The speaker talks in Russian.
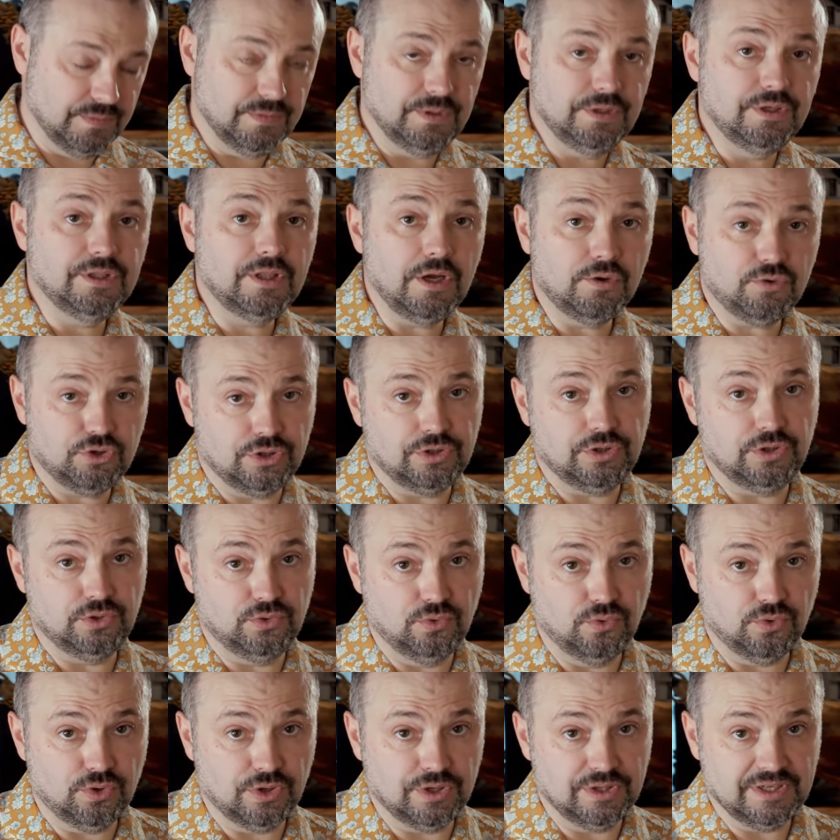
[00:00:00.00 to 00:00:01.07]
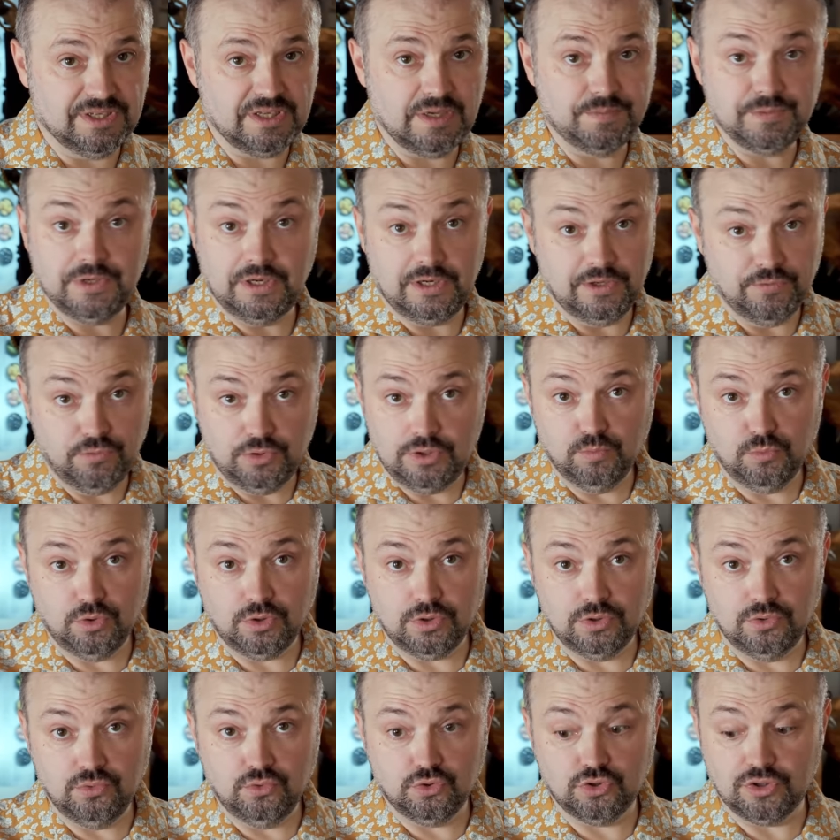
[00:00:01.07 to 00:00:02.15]
Не так уж это и дорого, на самом деле. Его
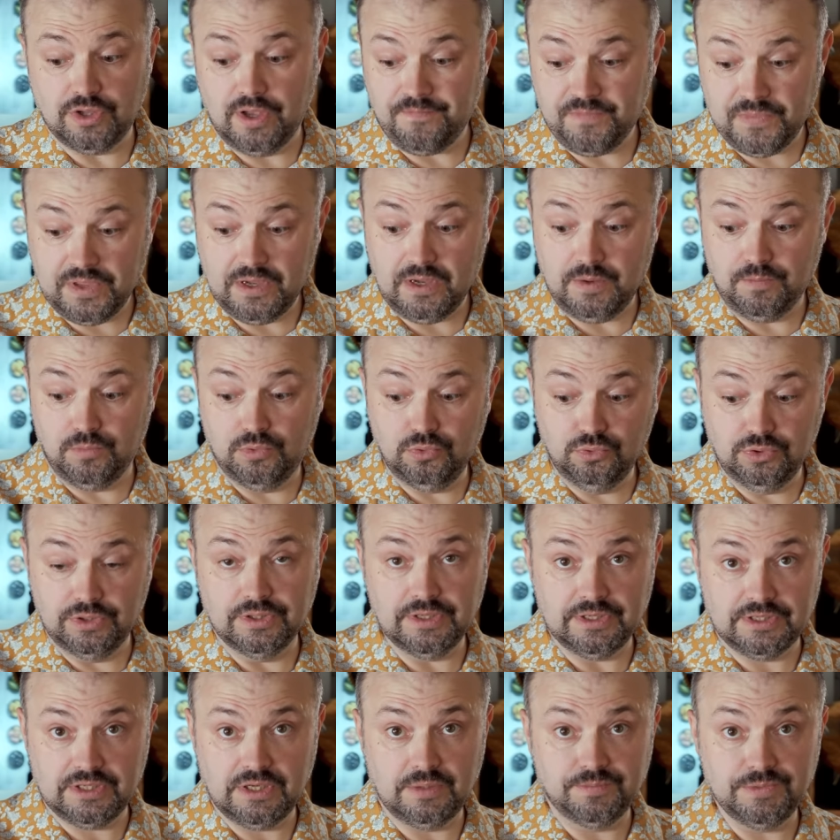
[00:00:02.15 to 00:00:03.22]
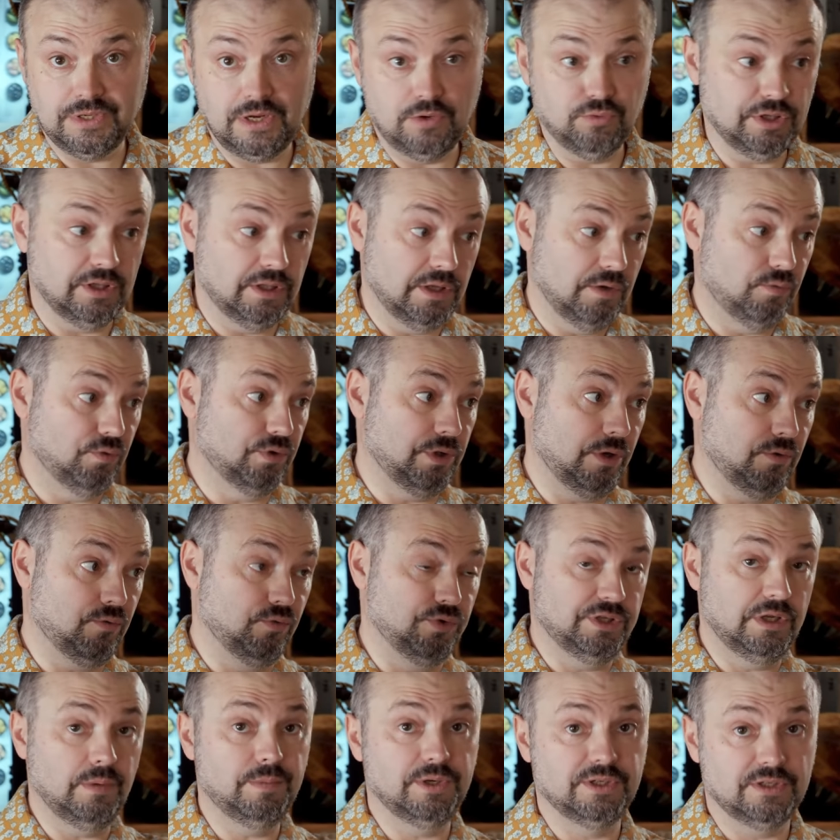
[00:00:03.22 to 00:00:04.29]
немного нужно. А блюдо, на самом деле, вот одного такого
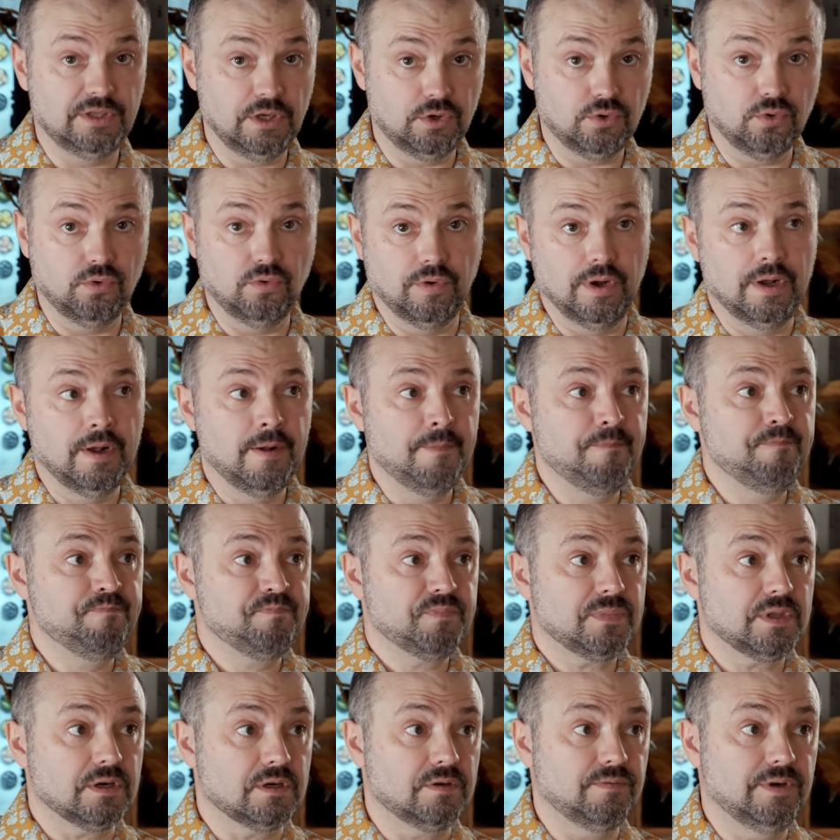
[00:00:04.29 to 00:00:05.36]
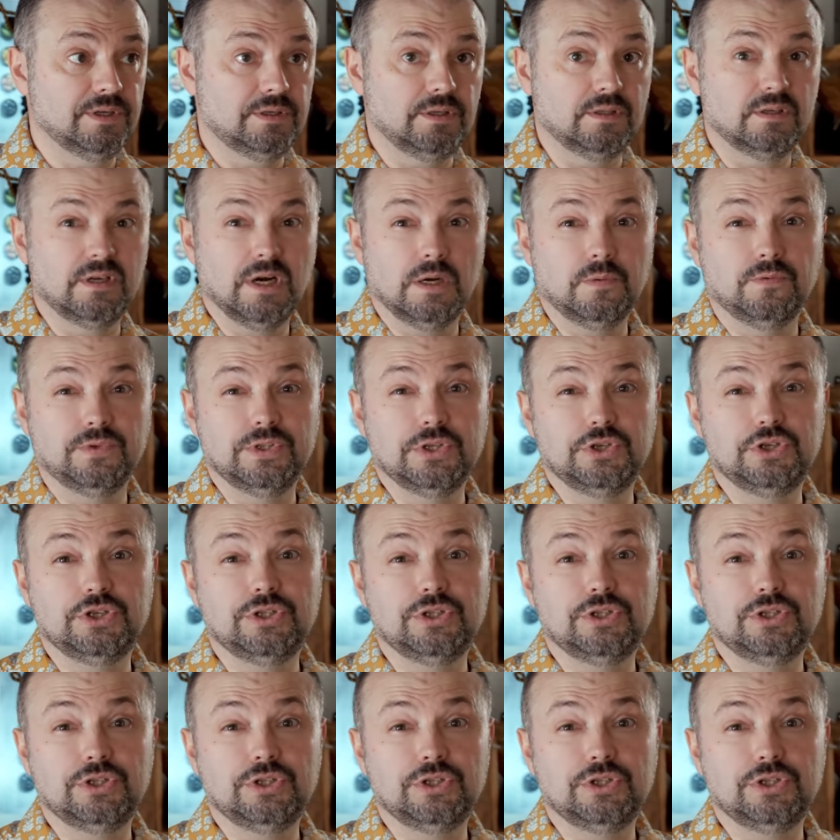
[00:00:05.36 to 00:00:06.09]
стебля здорового, хватит граммов на